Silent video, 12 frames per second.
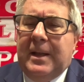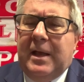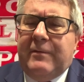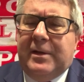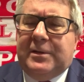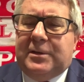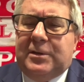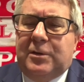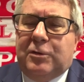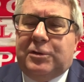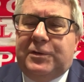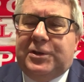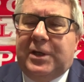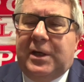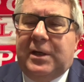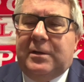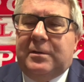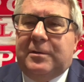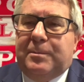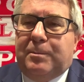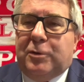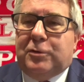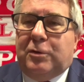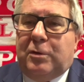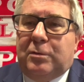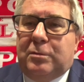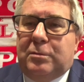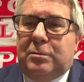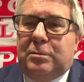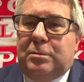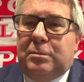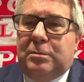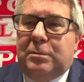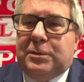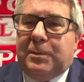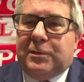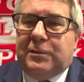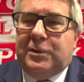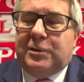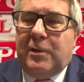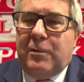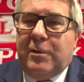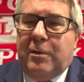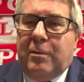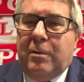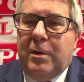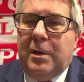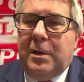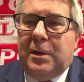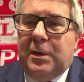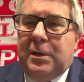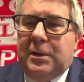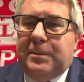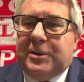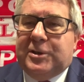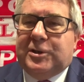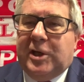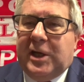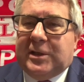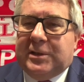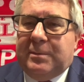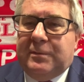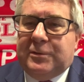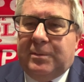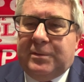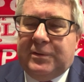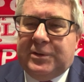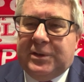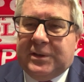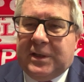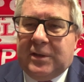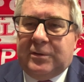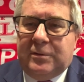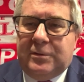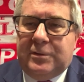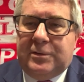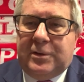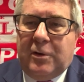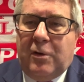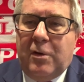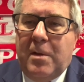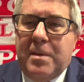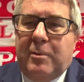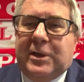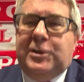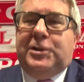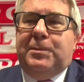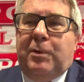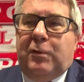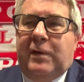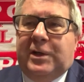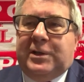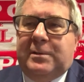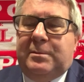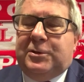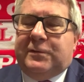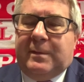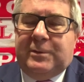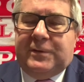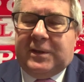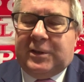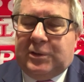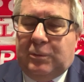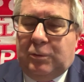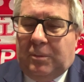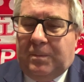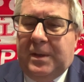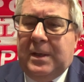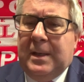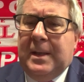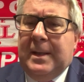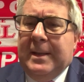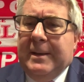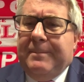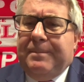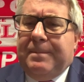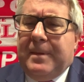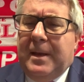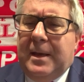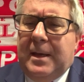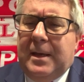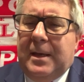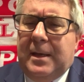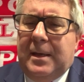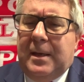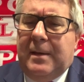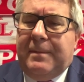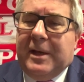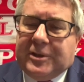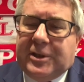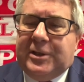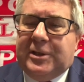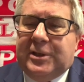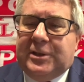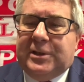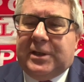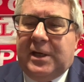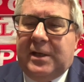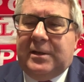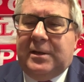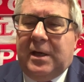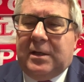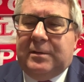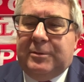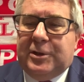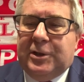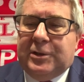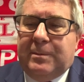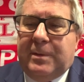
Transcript: Więc no, oczywiście po to mm, sportowcy trenują E, przez 4 lata, żeby wystąpić w igrzyskach. To, tego nie można dziś porównać z tymi mistrzostwami świata czy Europy. Mm, e, na szczęście te igrzyska jednak myślę, że